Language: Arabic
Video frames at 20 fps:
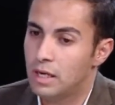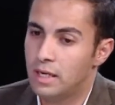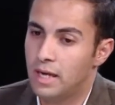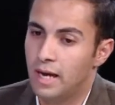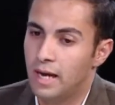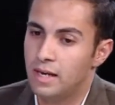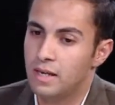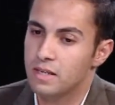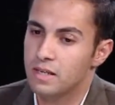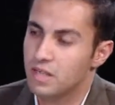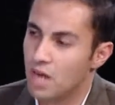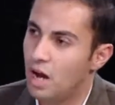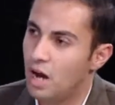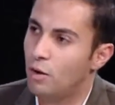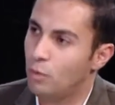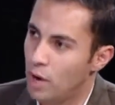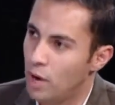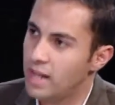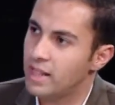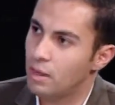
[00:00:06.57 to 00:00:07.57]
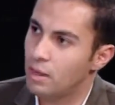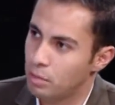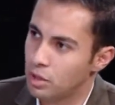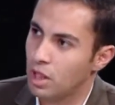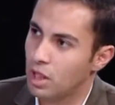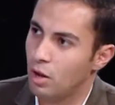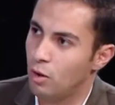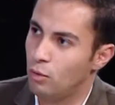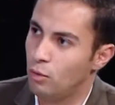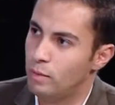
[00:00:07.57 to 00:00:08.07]
يعني صح أولادنا
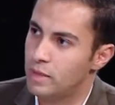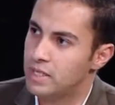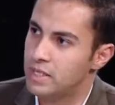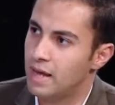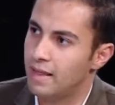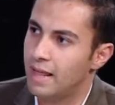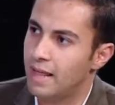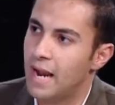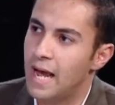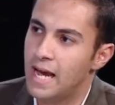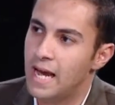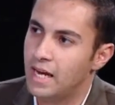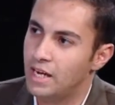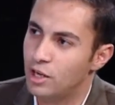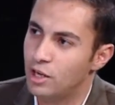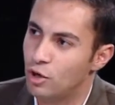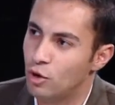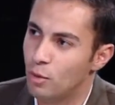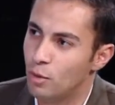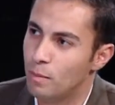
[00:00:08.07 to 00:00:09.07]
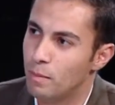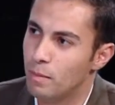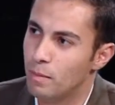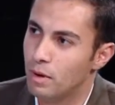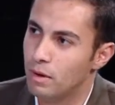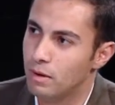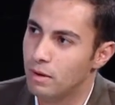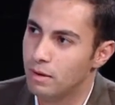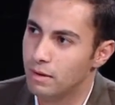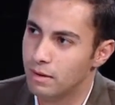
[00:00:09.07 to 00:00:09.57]
بيطلعوا بس هذا لا يعني أنهم
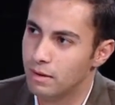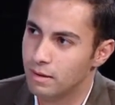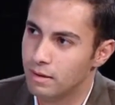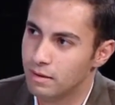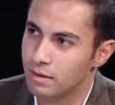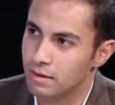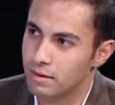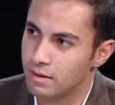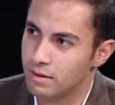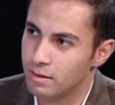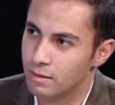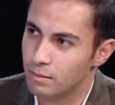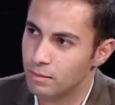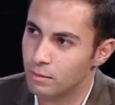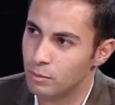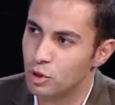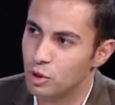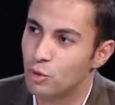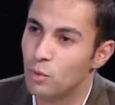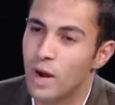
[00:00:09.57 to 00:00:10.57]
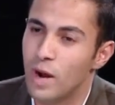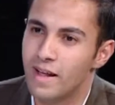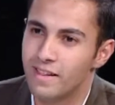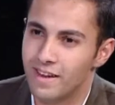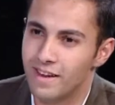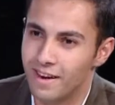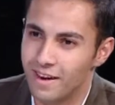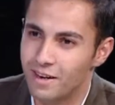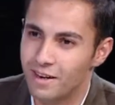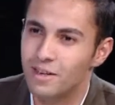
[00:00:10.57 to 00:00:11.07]
آه، مش أولاد
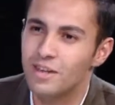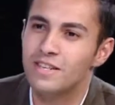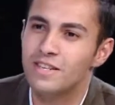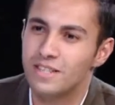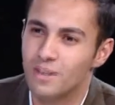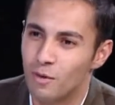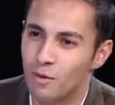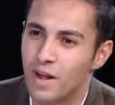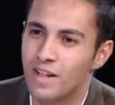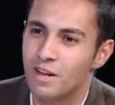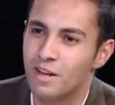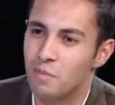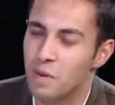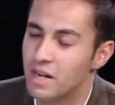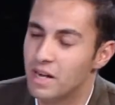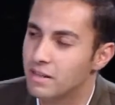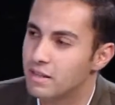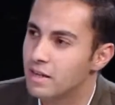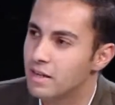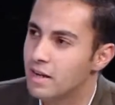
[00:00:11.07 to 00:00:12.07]
لسه أولاد البلد